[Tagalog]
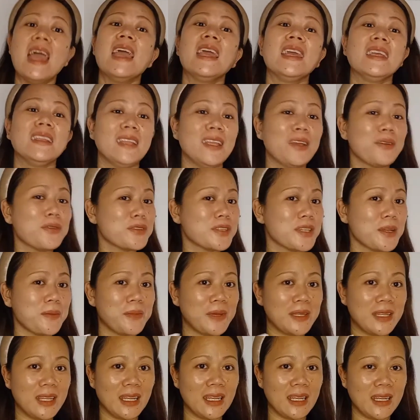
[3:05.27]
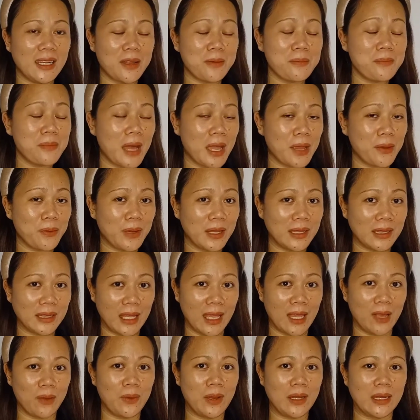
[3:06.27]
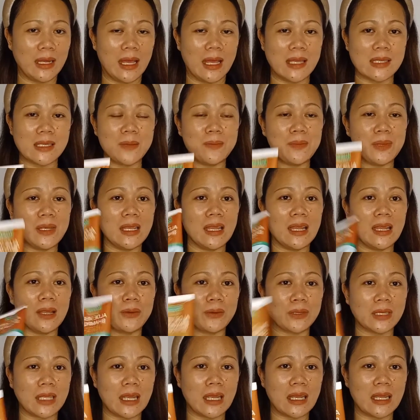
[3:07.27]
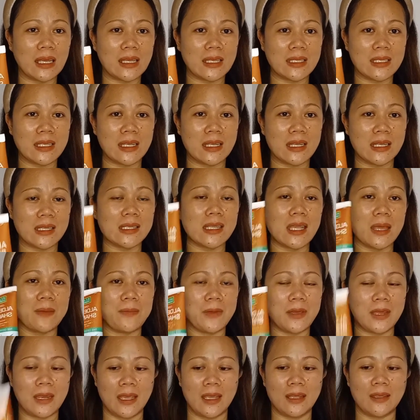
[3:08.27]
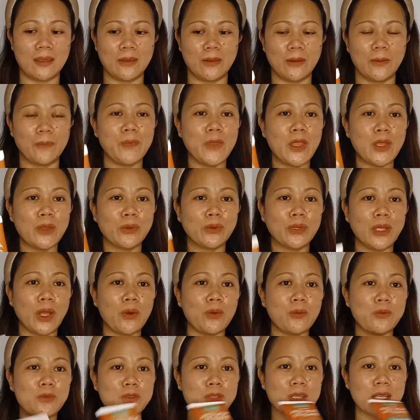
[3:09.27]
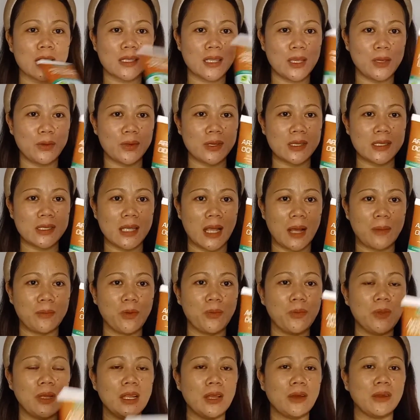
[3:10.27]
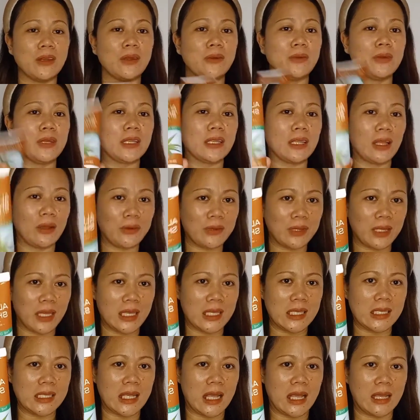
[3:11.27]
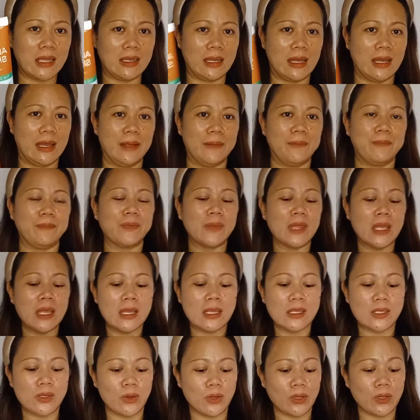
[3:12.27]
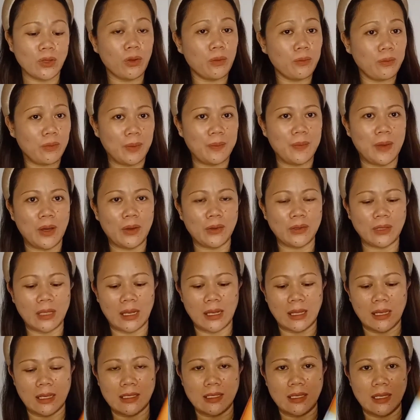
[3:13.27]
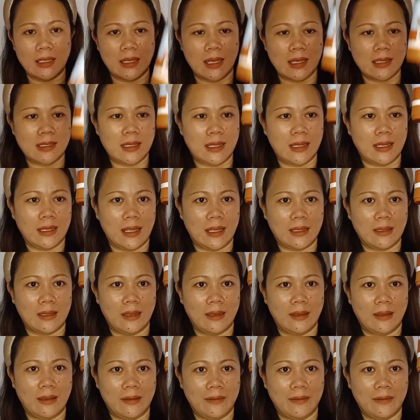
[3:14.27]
hindi ko siya binili ng buy one take one na as in binili ko talaga siya ng separate no. Nung naubos kasi yung isa, bumili ako na ulit ako ng isa yan. So ito mabango talaga siya, testing natin.